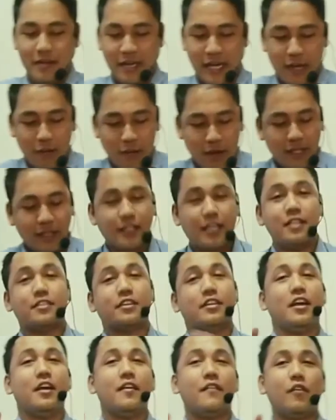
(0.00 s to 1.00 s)
I want each
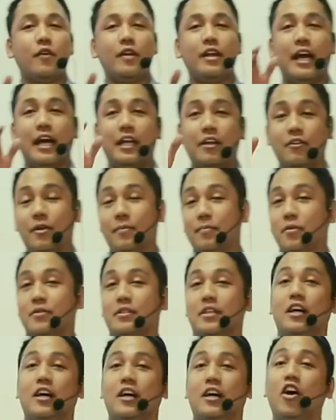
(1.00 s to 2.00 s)
and everyone, lalo na po
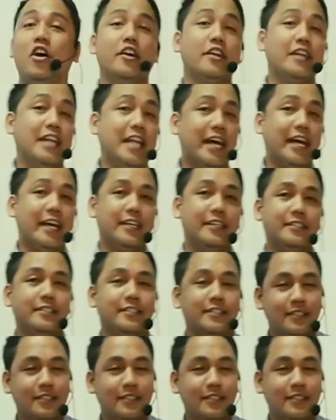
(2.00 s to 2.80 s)
sa online,